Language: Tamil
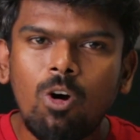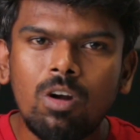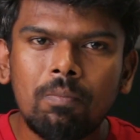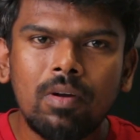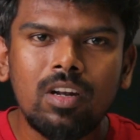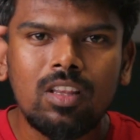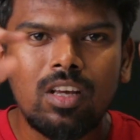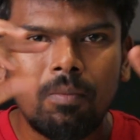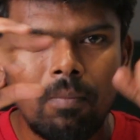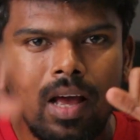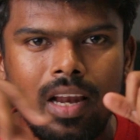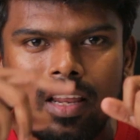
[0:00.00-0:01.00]
ஆன் பண்ணுறதுக்கு
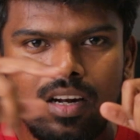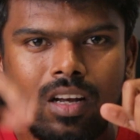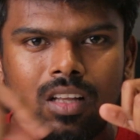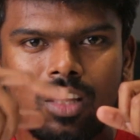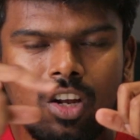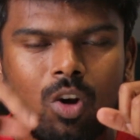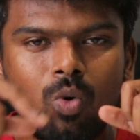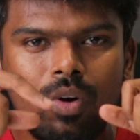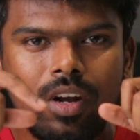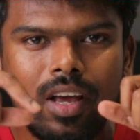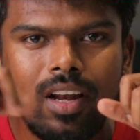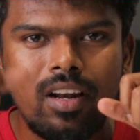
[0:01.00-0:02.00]
மேலே இருக்க அந்த ரவுண்ட்
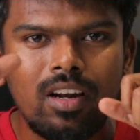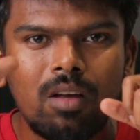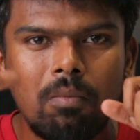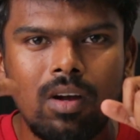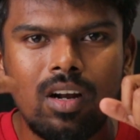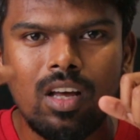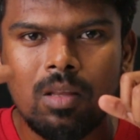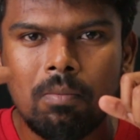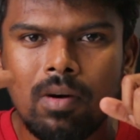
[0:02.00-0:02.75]
டயல் இருக்குது பாருங்கள் அது